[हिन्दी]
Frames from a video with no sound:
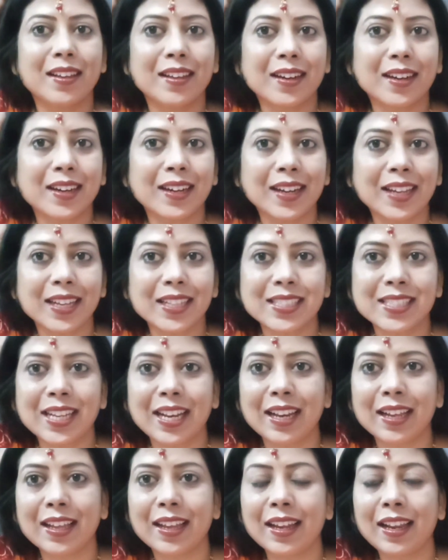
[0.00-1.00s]
रखड़ी
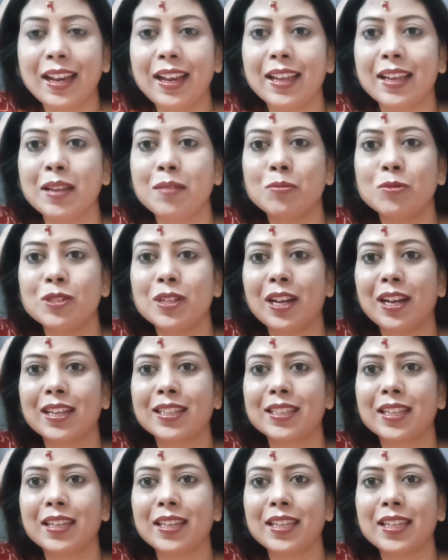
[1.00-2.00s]
अच्छी लगेगी लेकिन मुझे
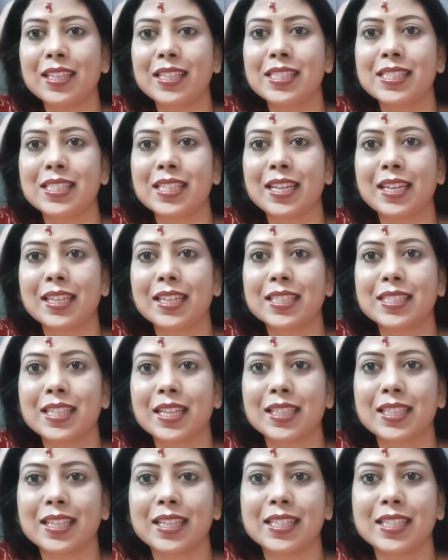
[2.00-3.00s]
लगता नहीं कि इस सेट के
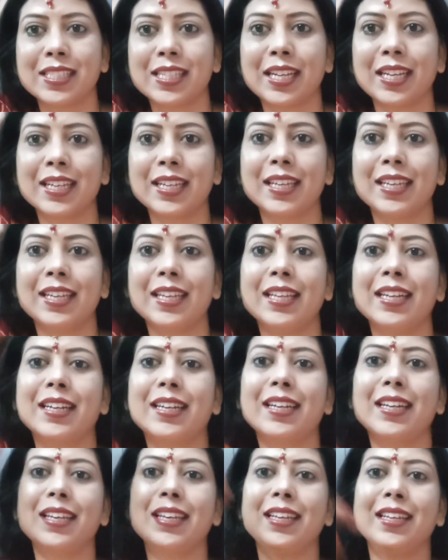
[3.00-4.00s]
साथ ही अच्छी लगेगी
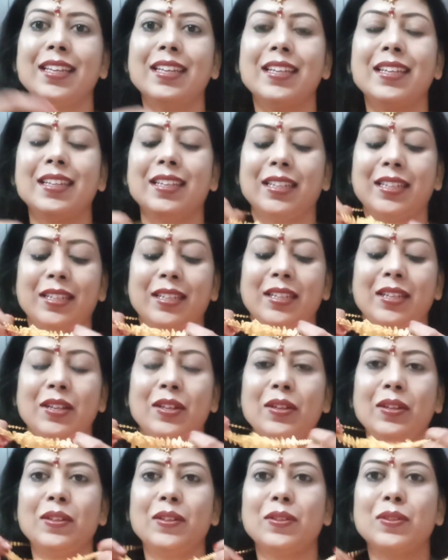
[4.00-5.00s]
रखड़ी
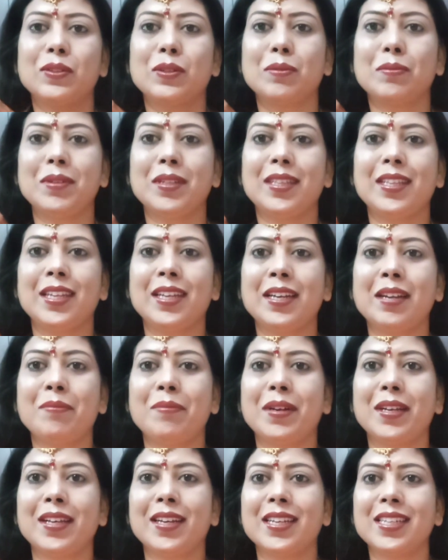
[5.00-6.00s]
तो अभी देखना
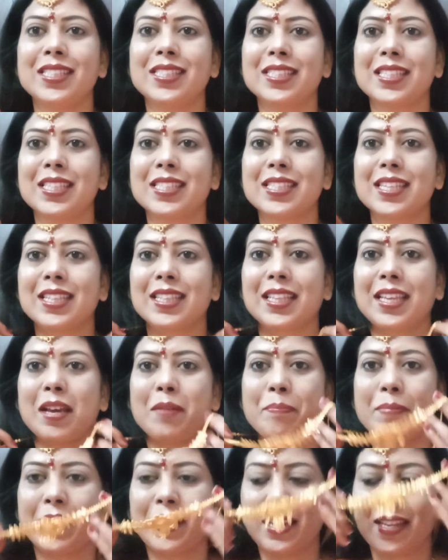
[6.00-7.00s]
पड़ेगा कि इसके साथ
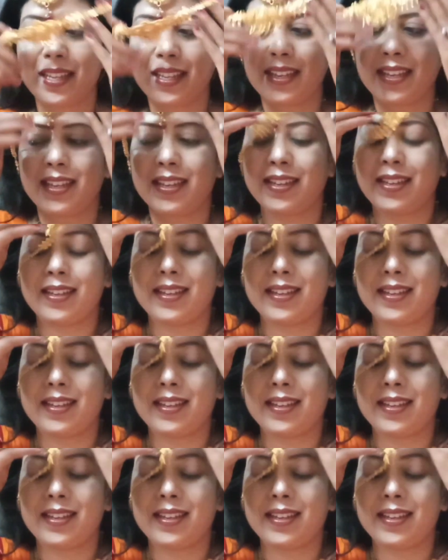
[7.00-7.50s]
क्या पहनेंगे